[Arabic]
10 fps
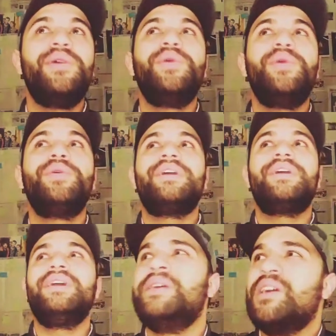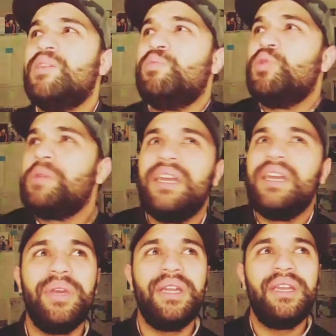اوكي ممكن
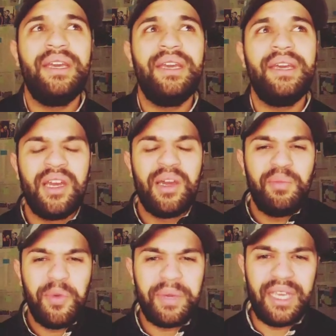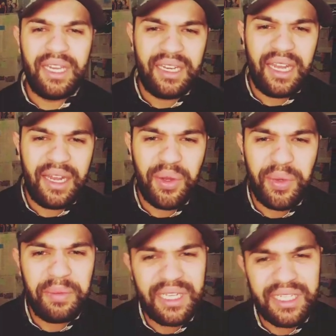انه يدير ممكن
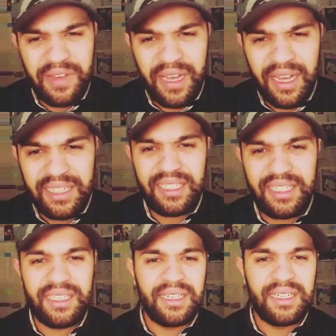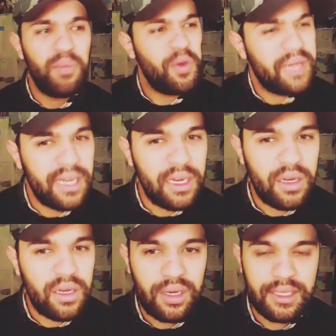انه يبدا في حاجه جديده ممكن انه
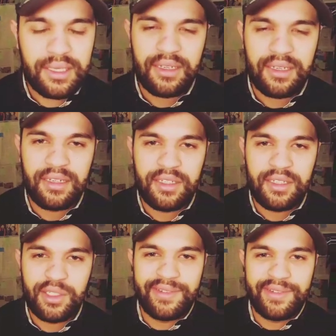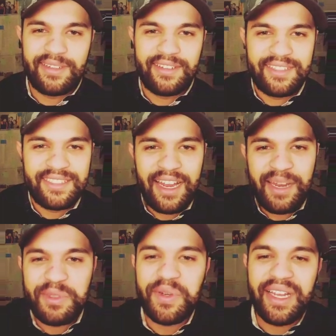يغلط شوف
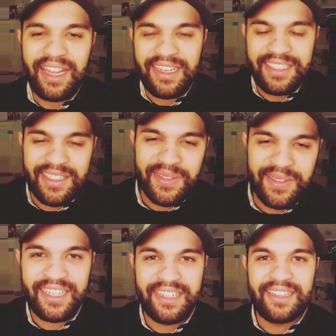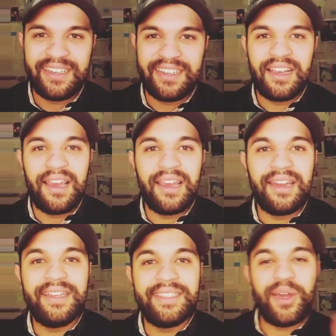تعلمت واحد الحاجه زوينه
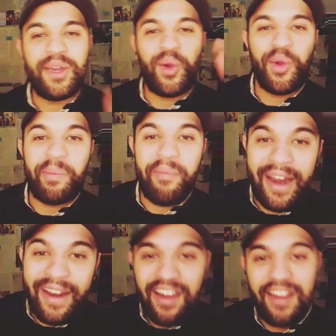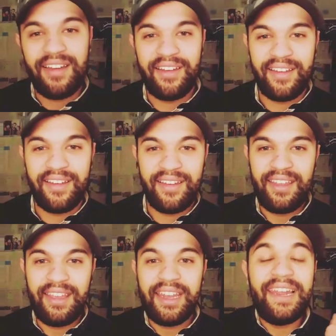اللي تيخون مره
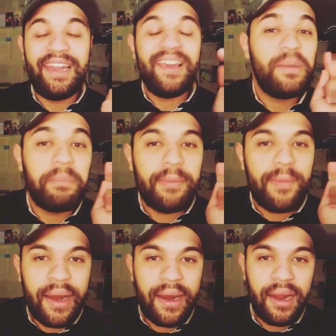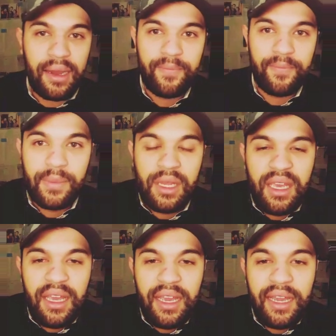اللي خان مره
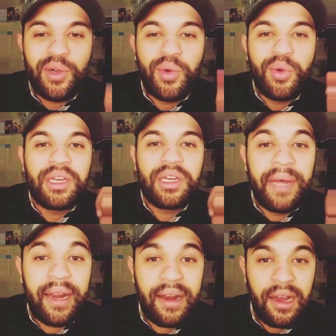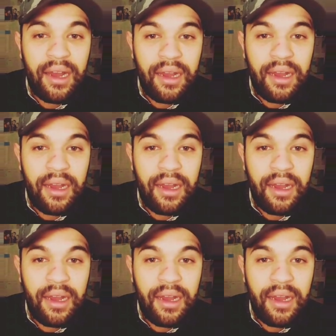غيخونك مره